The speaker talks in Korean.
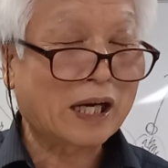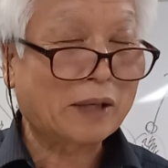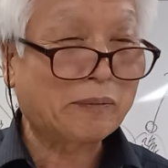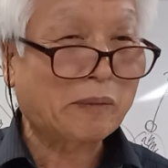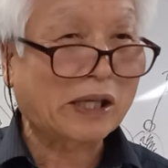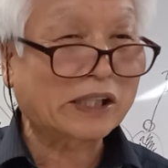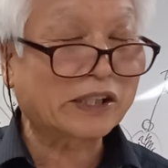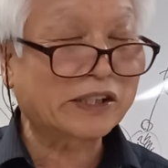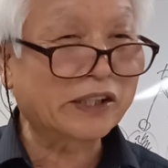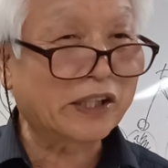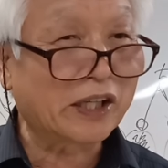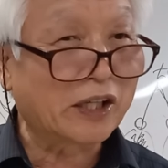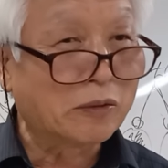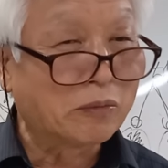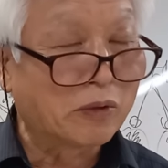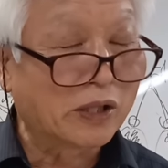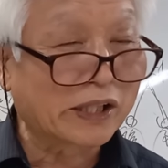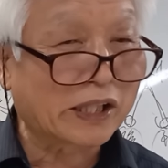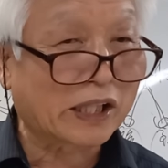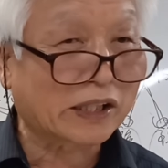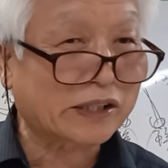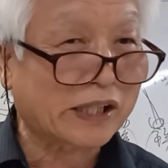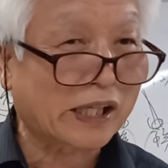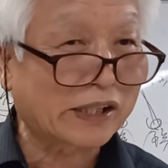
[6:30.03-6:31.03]
마치
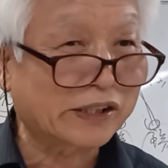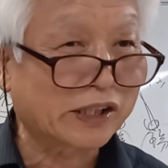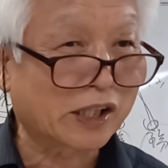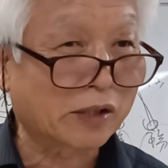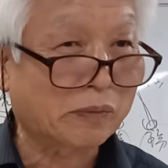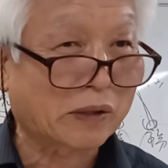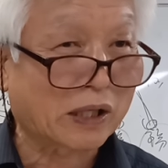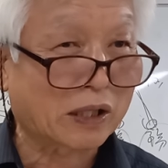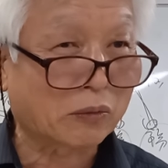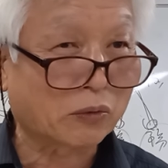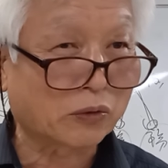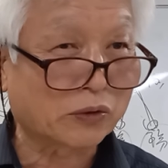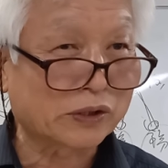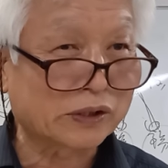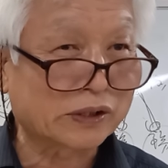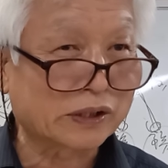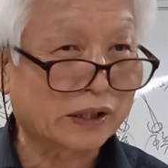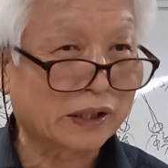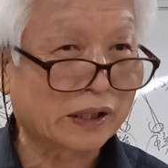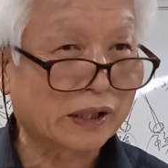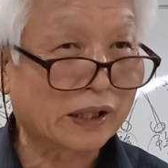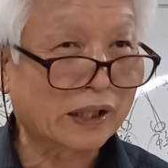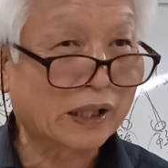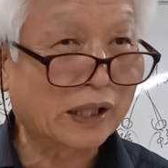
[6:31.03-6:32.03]
어머니가 자식을
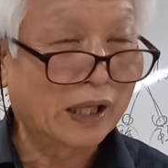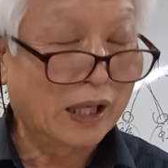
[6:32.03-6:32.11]
바라보듯이.